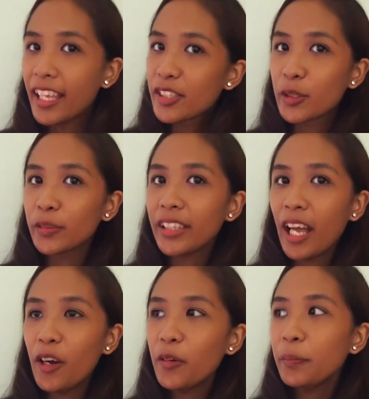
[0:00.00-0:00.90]
And so
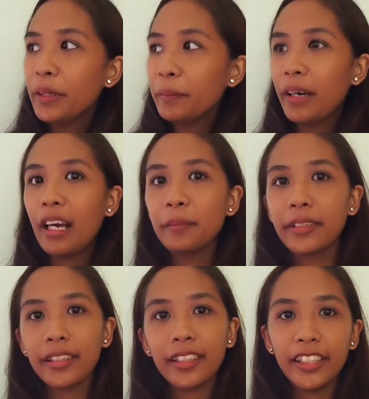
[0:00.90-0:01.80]
now, may mga
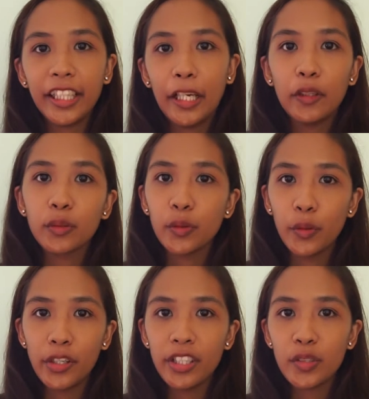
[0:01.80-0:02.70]
maririnig kayong
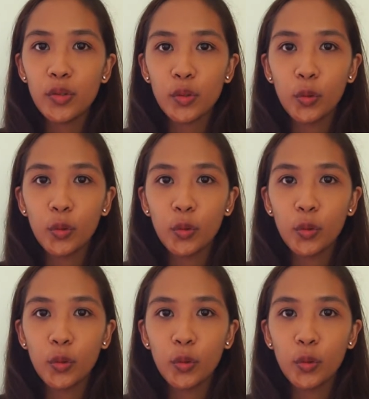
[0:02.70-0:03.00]
noise,